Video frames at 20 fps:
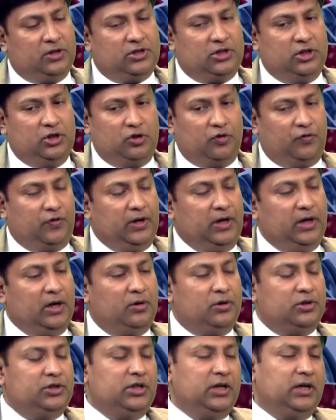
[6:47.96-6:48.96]

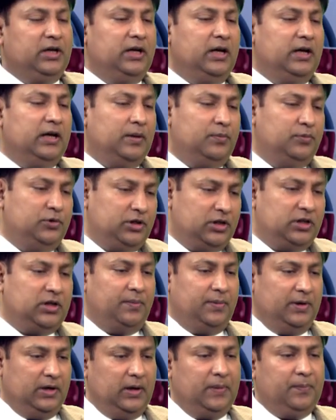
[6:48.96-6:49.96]
সিজোফিনিয়া হচ্ছে কিনা এটা বোঝা
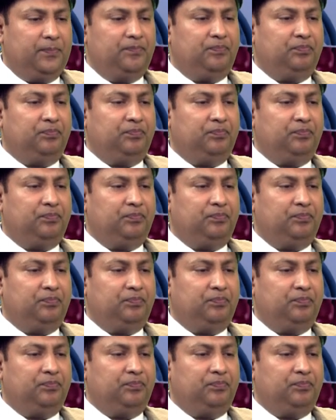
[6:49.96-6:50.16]
যাবে না